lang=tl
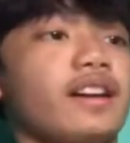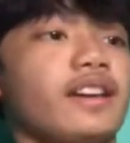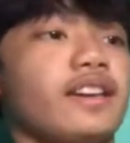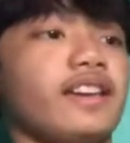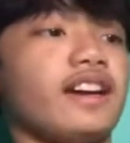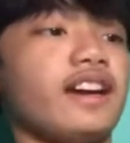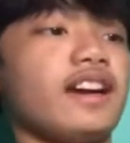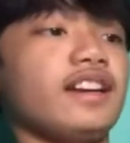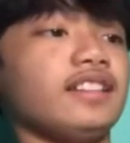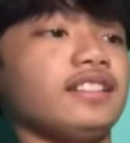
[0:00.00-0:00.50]

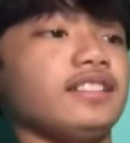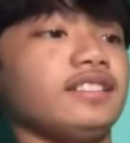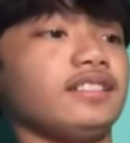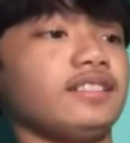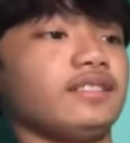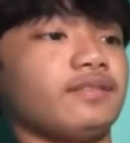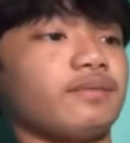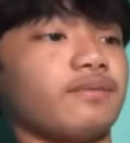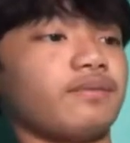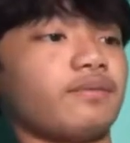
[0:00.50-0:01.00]
Ayan.
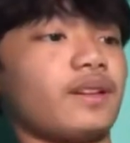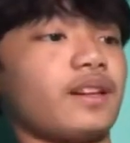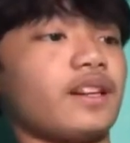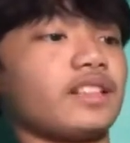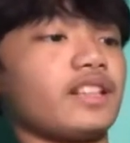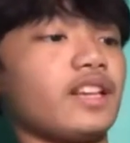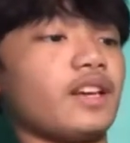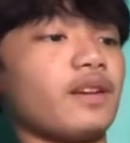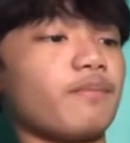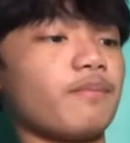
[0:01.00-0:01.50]
Parang
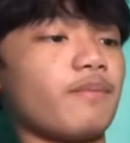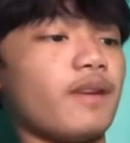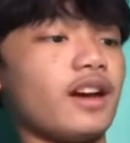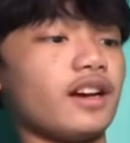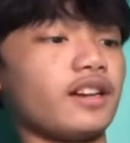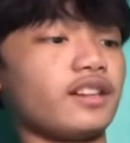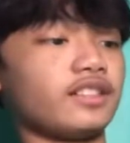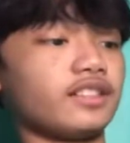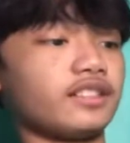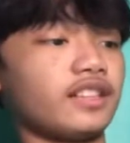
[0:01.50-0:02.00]
tayong
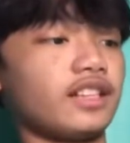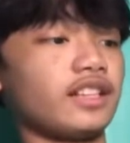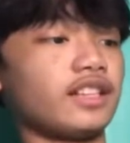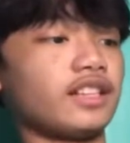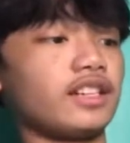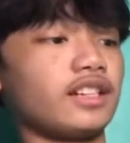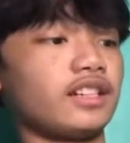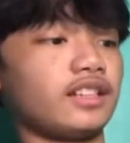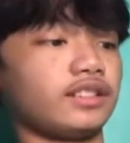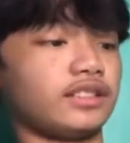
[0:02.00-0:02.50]
vlogger
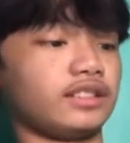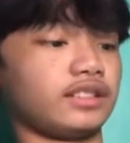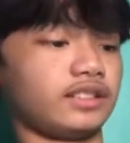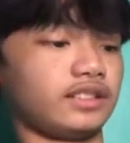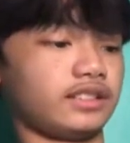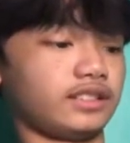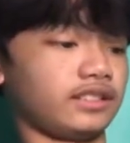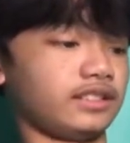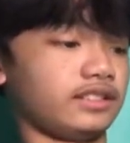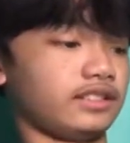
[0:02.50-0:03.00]
talaga.
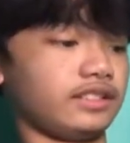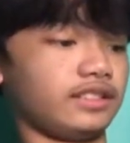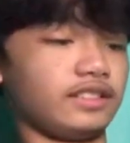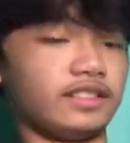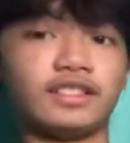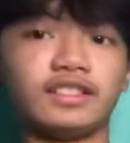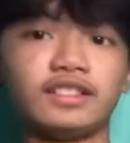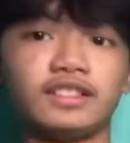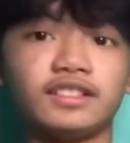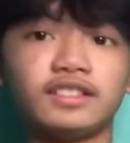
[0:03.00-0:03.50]

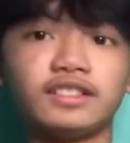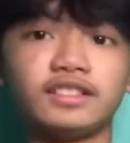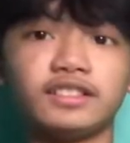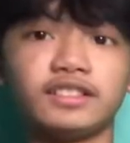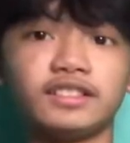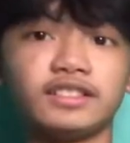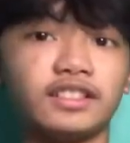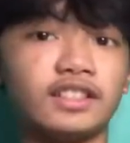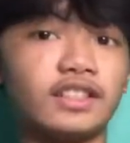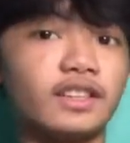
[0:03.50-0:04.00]
Ah. Oh,
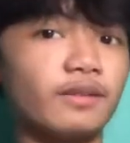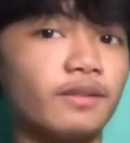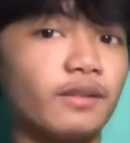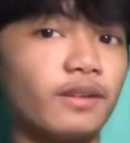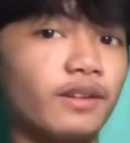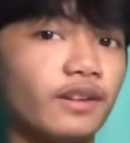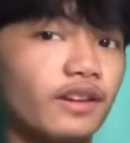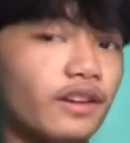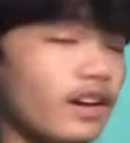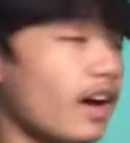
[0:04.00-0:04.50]
ano mo?
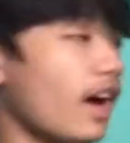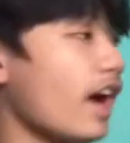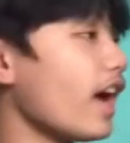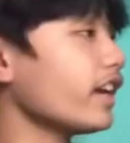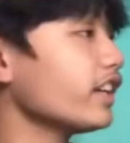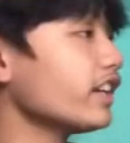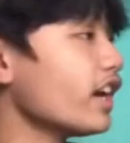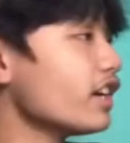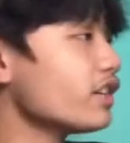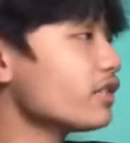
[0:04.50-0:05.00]
Hi
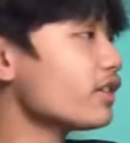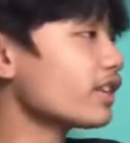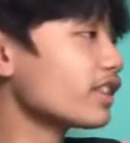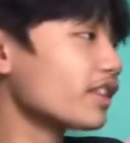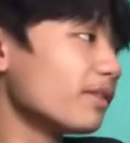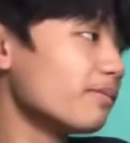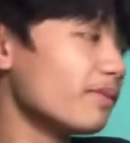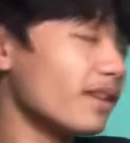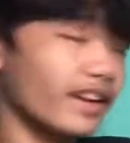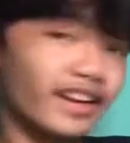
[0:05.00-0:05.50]
guys,
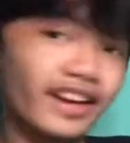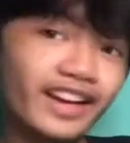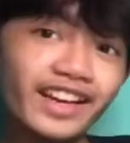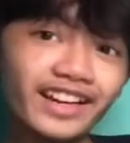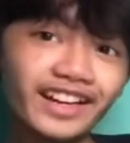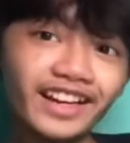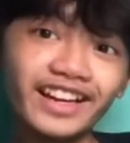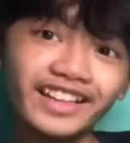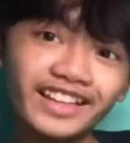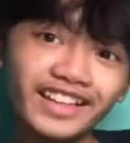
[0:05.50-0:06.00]
welcome back.
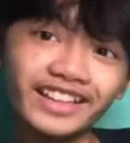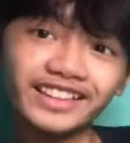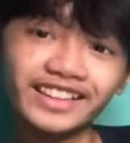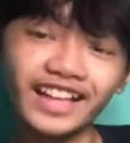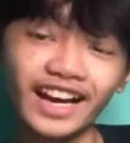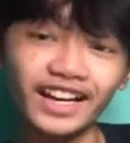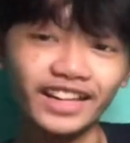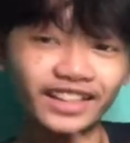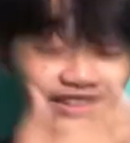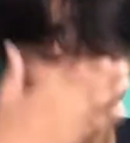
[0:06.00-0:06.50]
Ganyan-ganyan
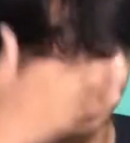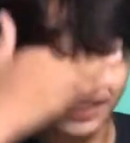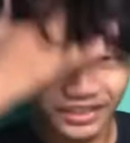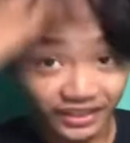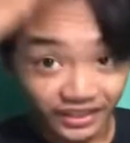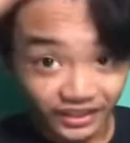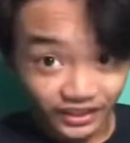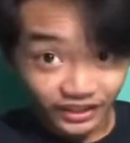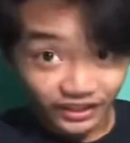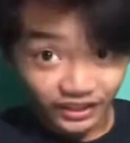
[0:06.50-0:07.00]
tayo.
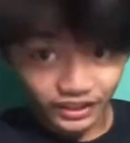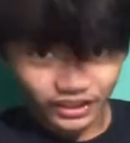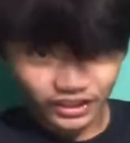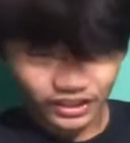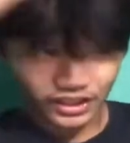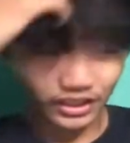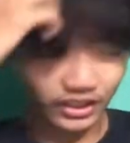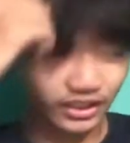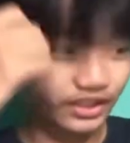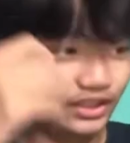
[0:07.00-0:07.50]
No,
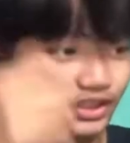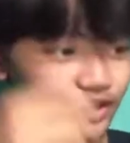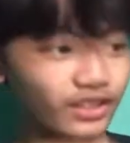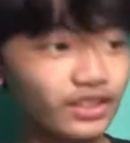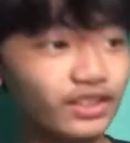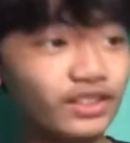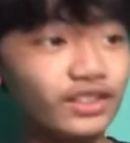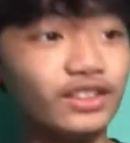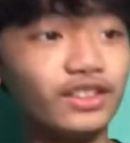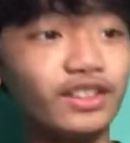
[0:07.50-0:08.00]
so,
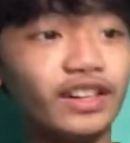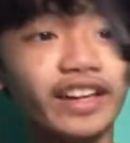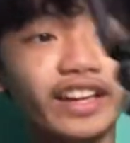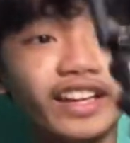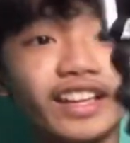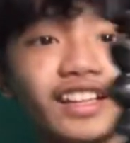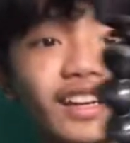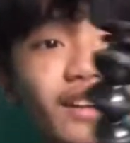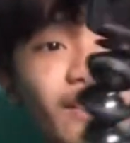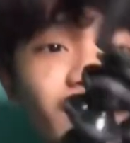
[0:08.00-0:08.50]
ayan
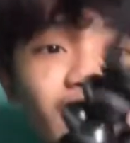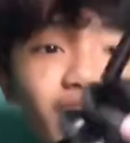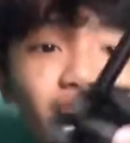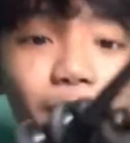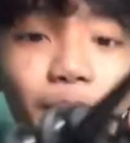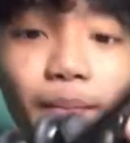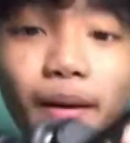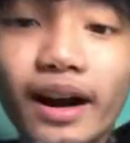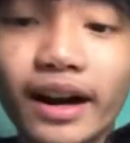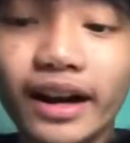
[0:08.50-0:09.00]
na, eh, oh,
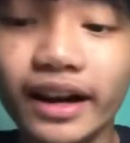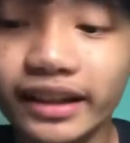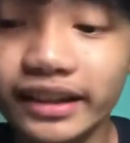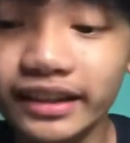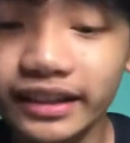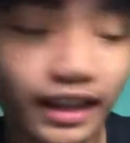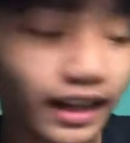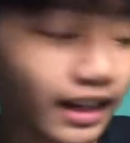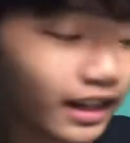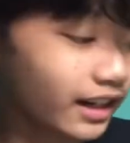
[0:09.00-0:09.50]

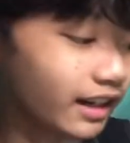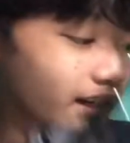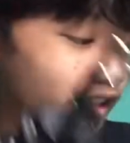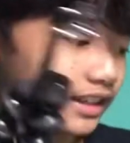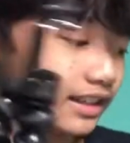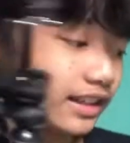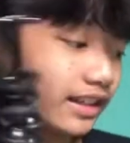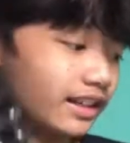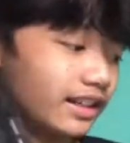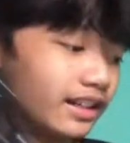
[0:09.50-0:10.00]
napakaganda.
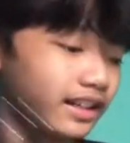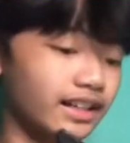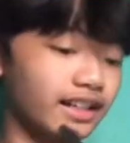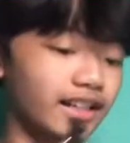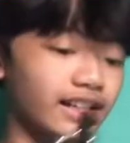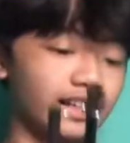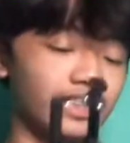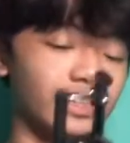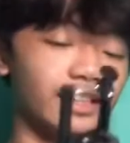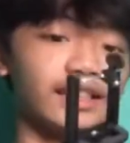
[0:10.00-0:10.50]

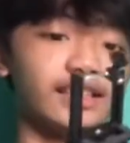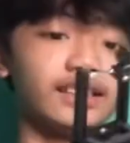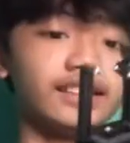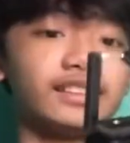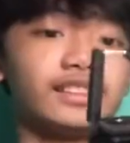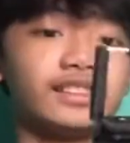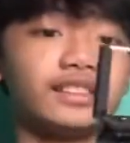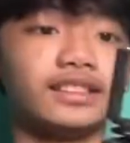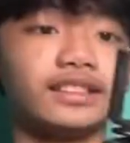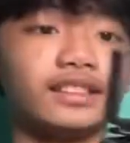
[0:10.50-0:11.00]
Uh,
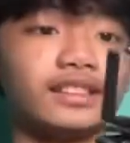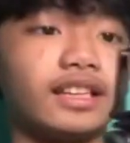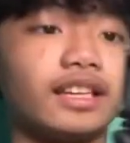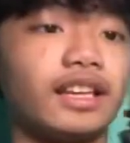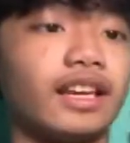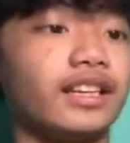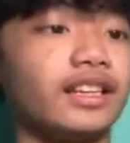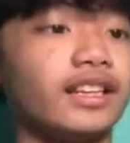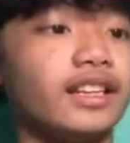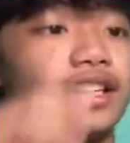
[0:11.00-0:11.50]

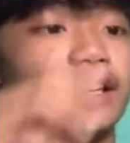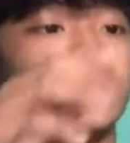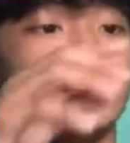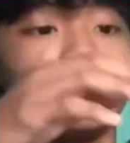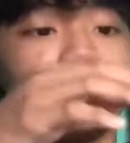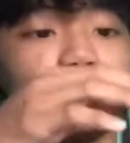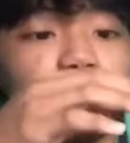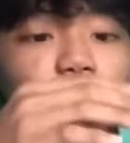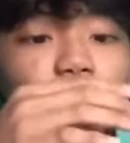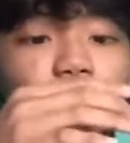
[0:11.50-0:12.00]
ayan.
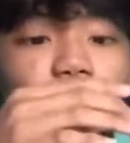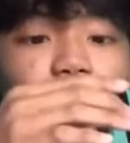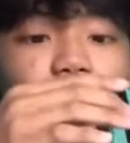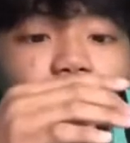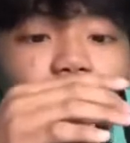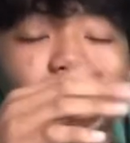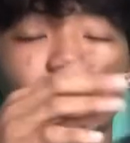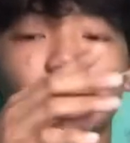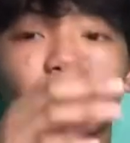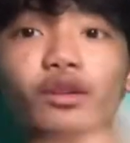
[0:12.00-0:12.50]
Sobrang
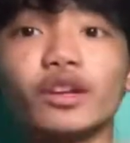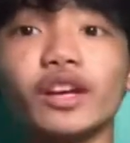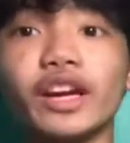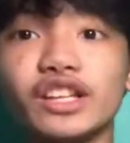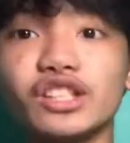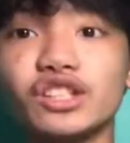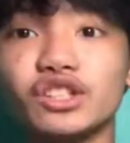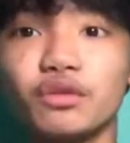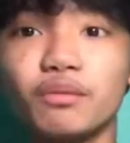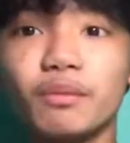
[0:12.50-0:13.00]
ganda. Alam nyo
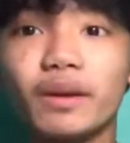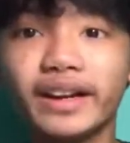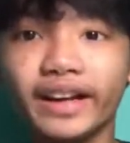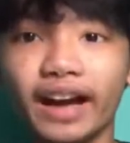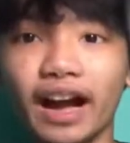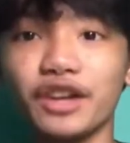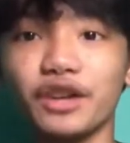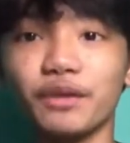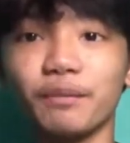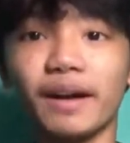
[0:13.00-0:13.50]
guys kung
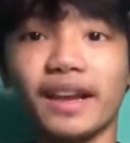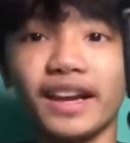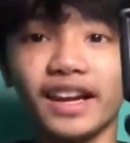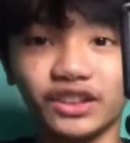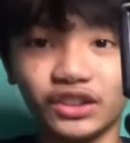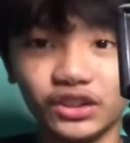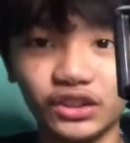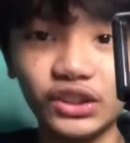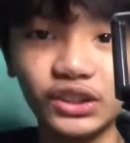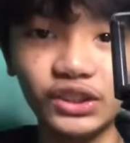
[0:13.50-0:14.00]
magkano pala
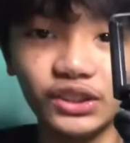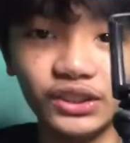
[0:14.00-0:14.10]
to.